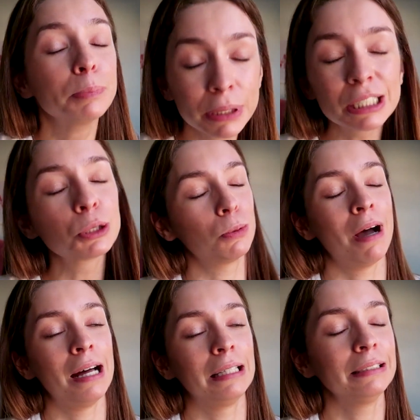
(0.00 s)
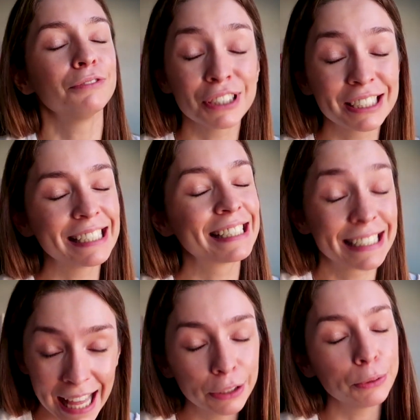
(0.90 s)
Pessoal,
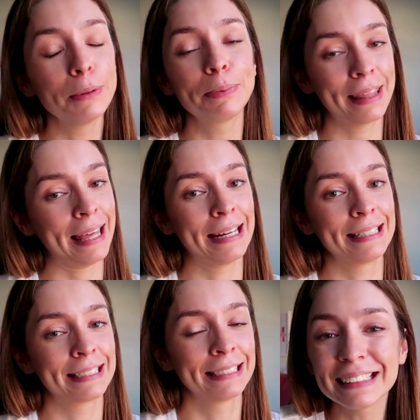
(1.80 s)
vocês andam a perder.